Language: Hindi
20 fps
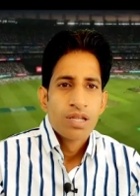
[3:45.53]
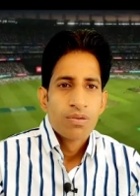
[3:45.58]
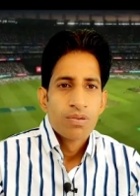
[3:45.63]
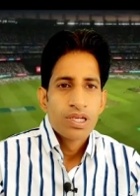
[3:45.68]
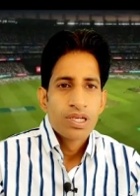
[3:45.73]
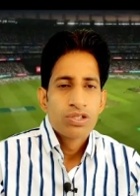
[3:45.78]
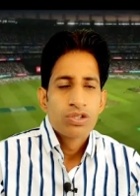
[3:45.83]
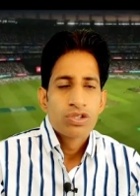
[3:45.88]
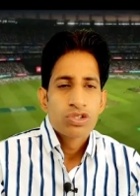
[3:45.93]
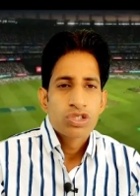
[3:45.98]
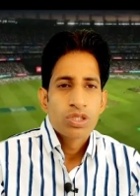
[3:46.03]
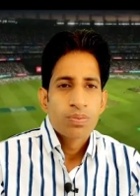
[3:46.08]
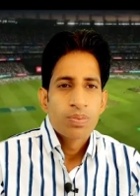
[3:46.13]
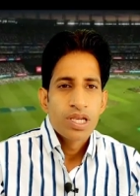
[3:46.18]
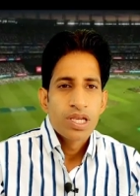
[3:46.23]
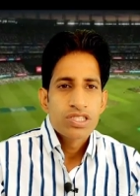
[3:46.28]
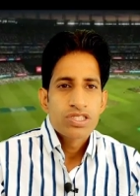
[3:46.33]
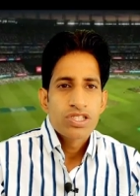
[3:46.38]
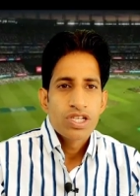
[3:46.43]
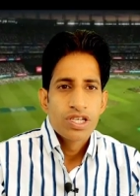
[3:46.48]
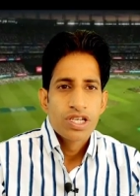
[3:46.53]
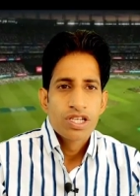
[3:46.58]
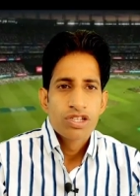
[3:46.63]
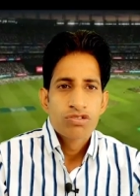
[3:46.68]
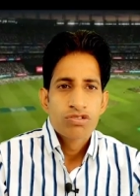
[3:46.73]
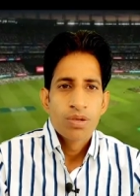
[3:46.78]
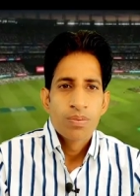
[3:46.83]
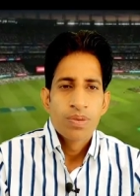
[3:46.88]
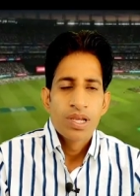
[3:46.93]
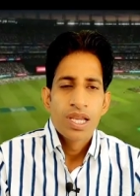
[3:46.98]
वहीं दोस्तों फर्स्ट
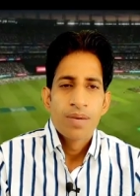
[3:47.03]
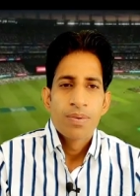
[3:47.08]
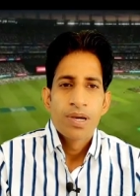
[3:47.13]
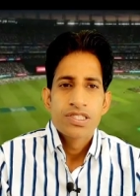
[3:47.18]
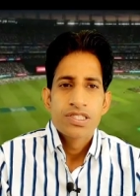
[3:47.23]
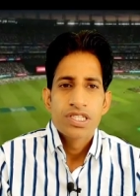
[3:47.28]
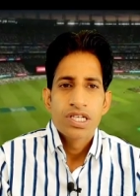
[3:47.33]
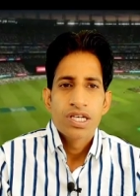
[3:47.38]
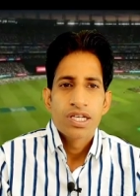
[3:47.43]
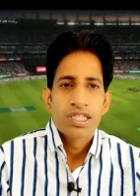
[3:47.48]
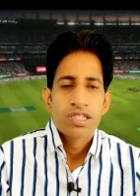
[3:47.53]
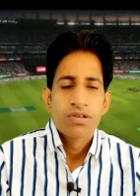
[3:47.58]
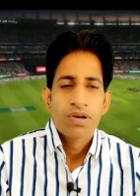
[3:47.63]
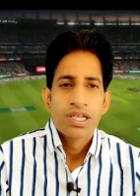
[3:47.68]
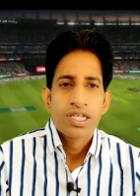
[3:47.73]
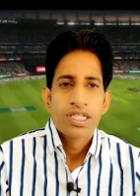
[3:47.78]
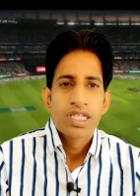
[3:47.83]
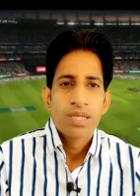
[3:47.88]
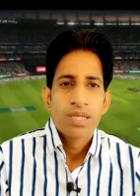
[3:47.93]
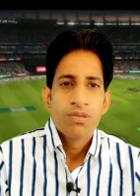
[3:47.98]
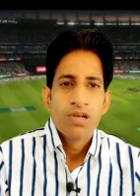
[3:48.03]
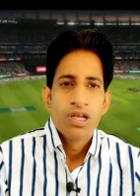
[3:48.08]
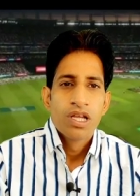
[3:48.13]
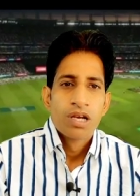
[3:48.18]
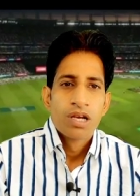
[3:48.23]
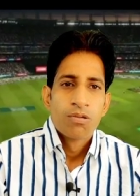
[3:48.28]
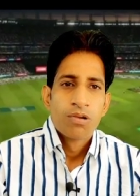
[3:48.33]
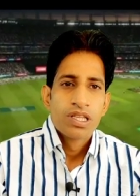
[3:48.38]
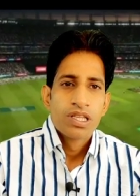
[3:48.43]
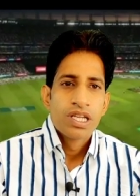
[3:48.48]
इनिंग्स में बल्लेबाजी करने वाली टीम
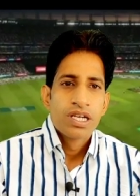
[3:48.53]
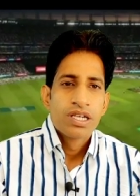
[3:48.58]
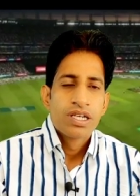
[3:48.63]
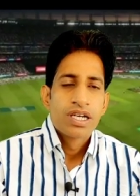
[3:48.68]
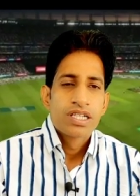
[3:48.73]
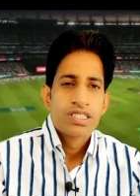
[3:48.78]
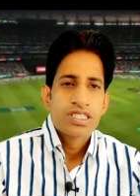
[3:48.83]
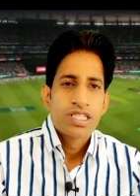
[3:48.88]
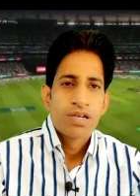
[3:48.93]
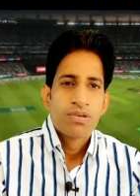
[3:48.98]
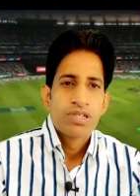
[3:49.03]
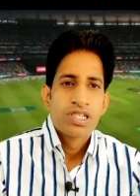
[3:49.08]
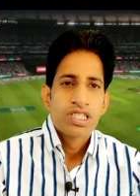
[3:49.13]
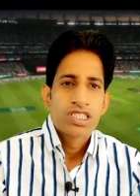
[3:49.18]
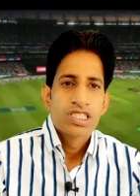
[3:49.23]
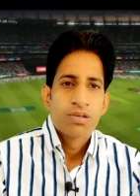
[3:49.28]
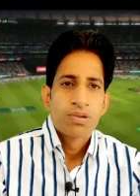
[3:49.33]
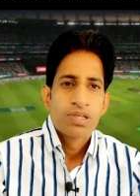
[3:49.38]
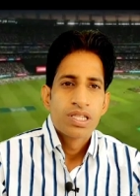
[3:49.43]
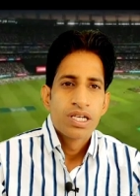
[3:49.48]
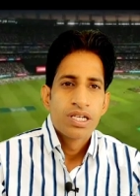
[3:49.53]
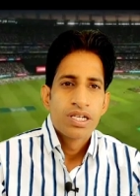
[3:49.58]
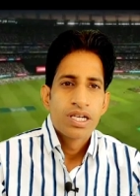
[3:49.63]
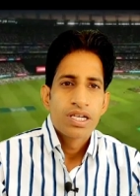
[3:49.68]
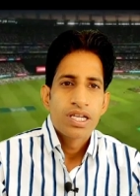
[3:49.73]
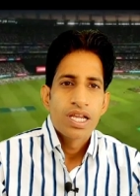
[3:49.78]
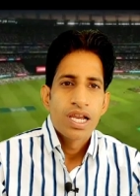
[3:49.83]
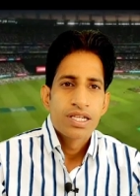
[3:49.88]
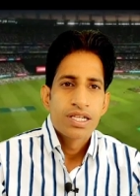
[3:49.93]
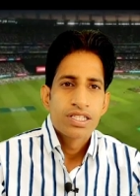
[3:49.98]
170
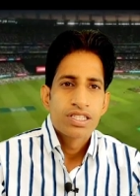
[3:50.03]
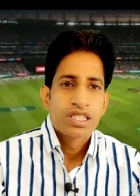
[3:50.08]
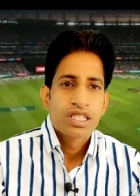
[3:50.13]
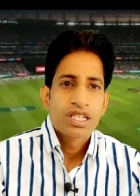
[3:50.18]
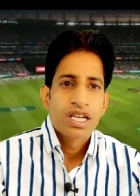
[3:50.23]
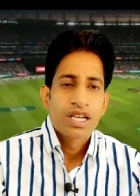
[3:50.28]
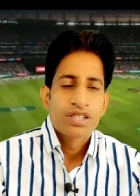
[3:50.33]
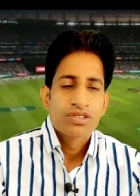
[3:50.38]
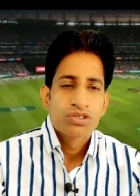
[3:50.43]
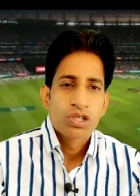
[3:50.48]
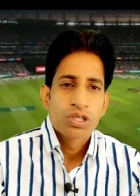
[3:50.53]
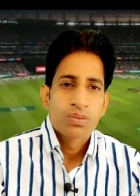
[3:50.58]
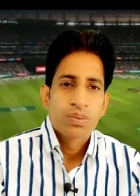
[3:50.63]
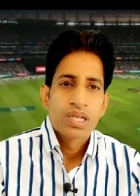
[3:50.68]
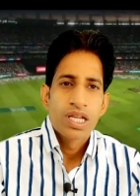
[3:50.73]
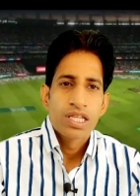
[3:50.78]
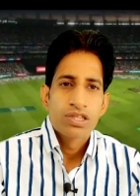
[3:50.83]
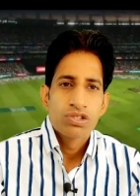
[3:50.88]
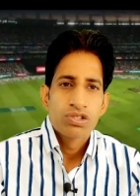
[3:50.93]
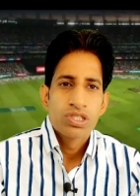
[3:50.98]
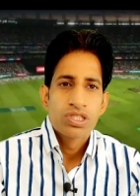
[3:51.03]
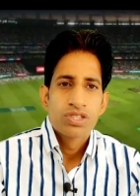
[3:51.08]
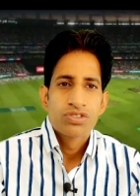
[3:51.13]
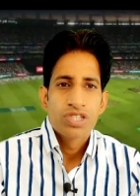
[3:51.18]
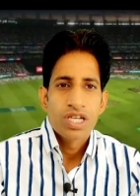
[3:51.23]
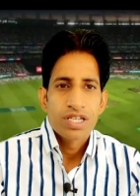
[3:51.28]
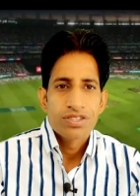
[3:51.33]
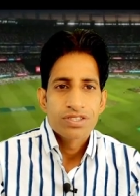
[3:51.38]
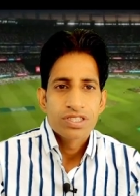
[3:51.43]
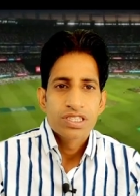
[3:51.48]
180 तक का स्कोर बनाती हुई
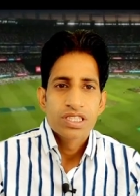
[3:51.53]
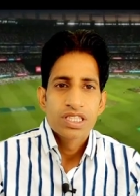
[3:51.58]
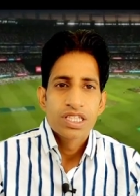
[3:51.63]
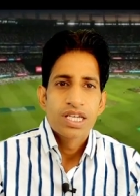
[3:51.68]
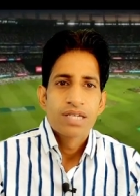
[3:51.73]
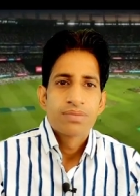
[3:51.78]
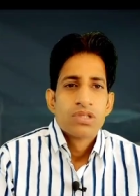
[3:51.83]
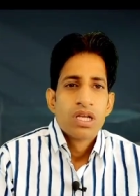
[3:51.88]
नजर आ सकती है